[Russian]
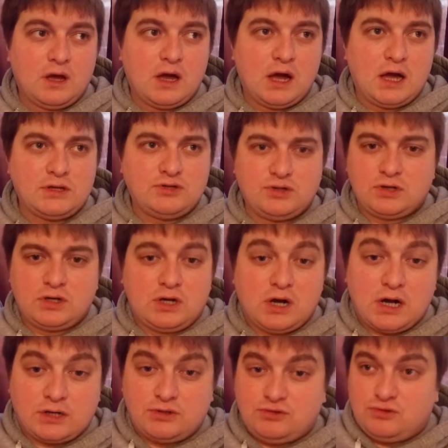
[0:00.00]
А
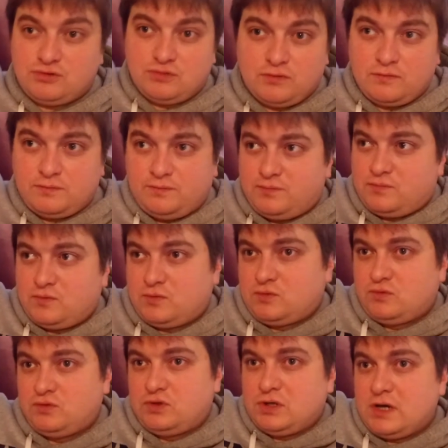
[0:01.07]
как, чё,
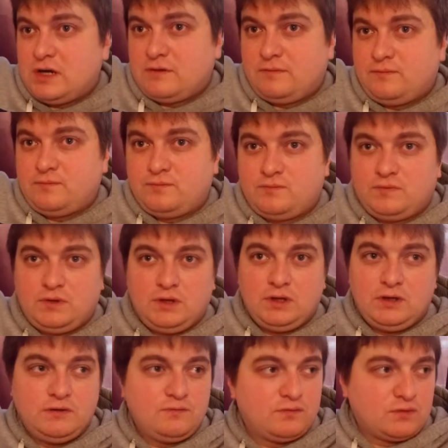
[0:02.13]
куда?
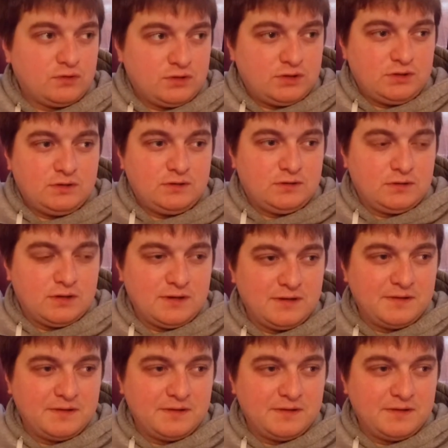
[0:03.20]
И вроде